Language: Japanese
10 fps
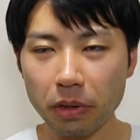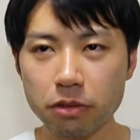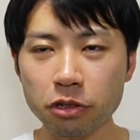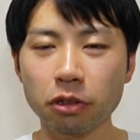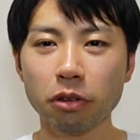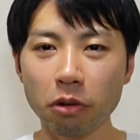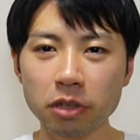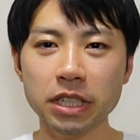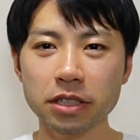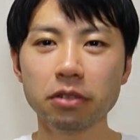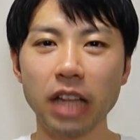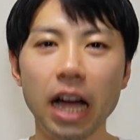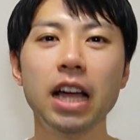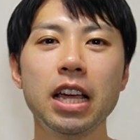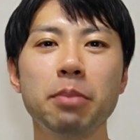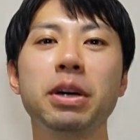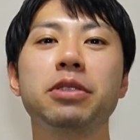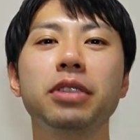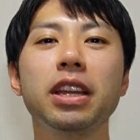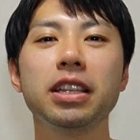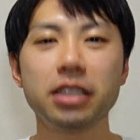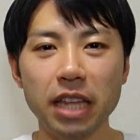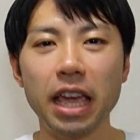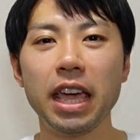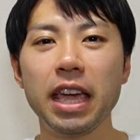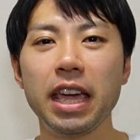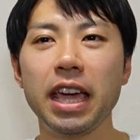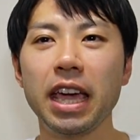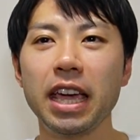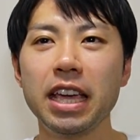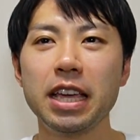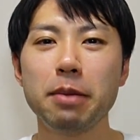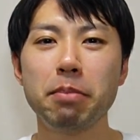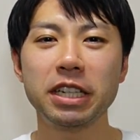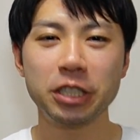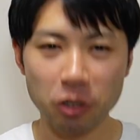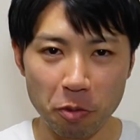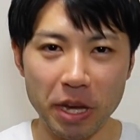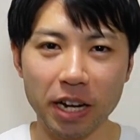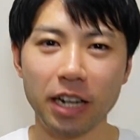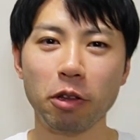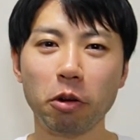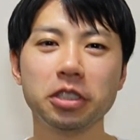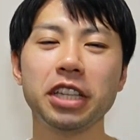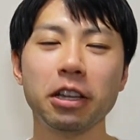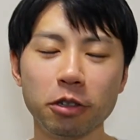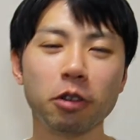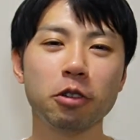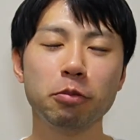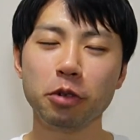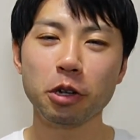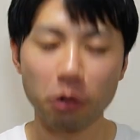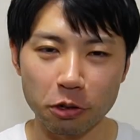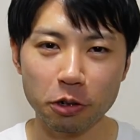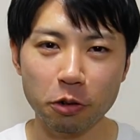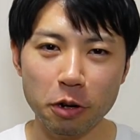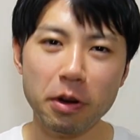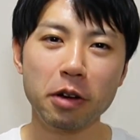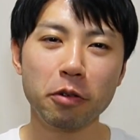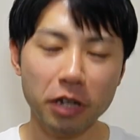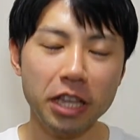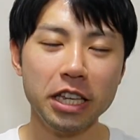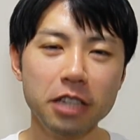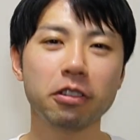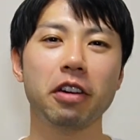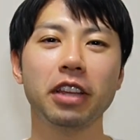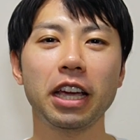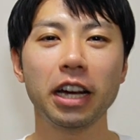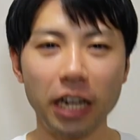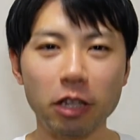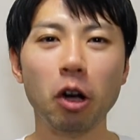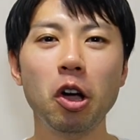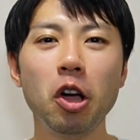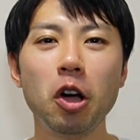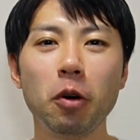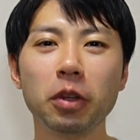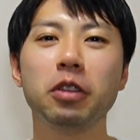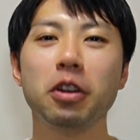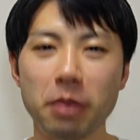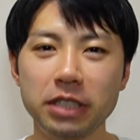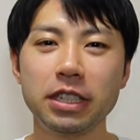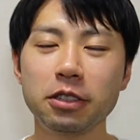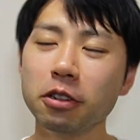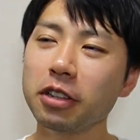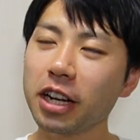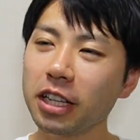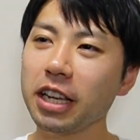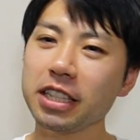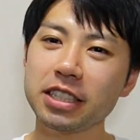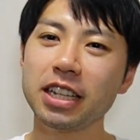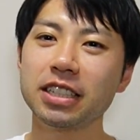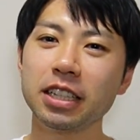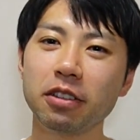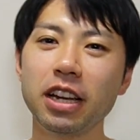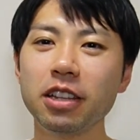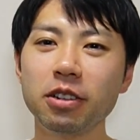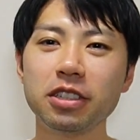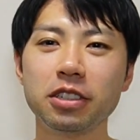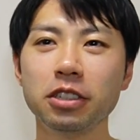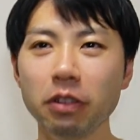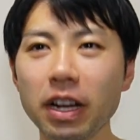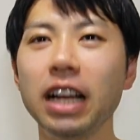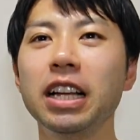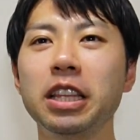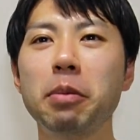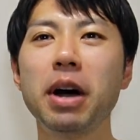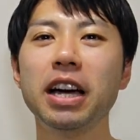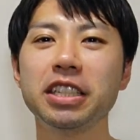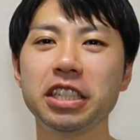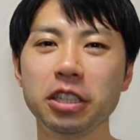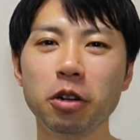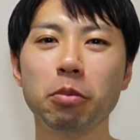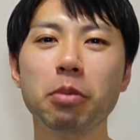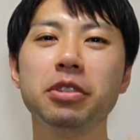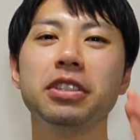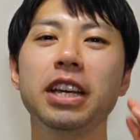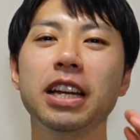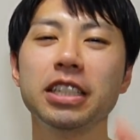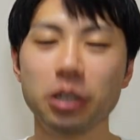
ちょっと残せそうな場所でですね、えー、真正面から残していくという Vlog。これは、これでいいのではないかなと思っております。で、その中でリスナーさんとやり取りするのは、生配信のボブスレーラ